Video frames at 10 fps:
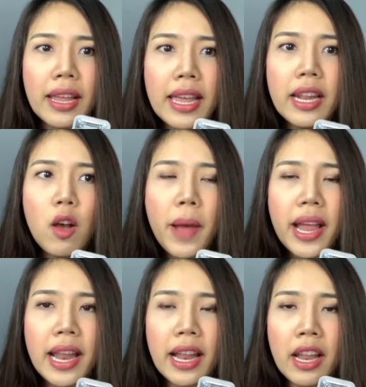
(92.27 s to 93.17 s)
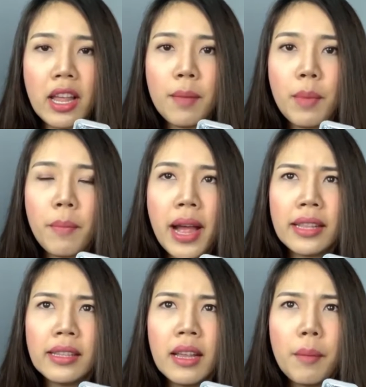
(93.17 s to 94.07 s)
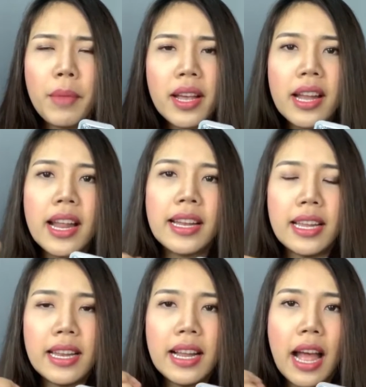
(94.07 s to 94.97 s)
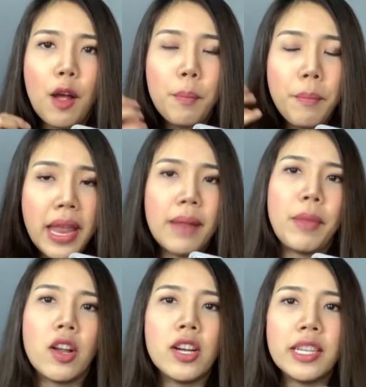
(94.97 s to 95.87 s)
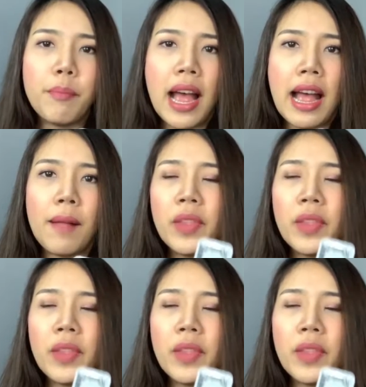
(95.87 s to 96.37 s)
กินเข้าไปเนี่ยเดี๋ยวอีกประมาณไม่เกินอาทิตย์นึงอะเมนมันก็จะมา